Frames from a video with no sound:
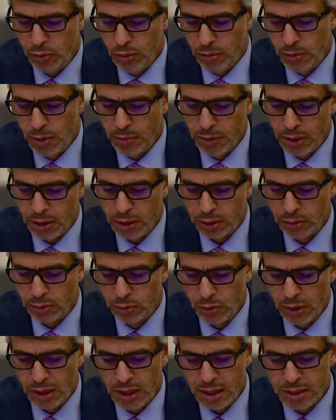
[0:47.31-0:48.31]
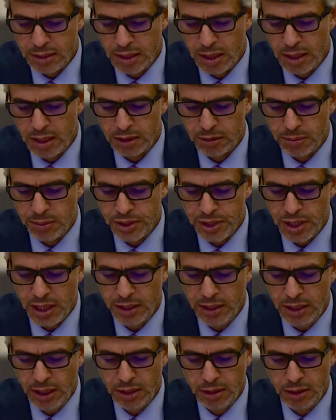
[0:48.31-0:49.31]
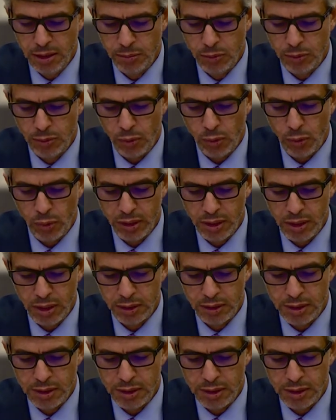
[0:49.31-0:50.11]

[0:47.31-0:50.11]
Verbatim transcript: المملكة ولا زالت مشاريعا للمفوضية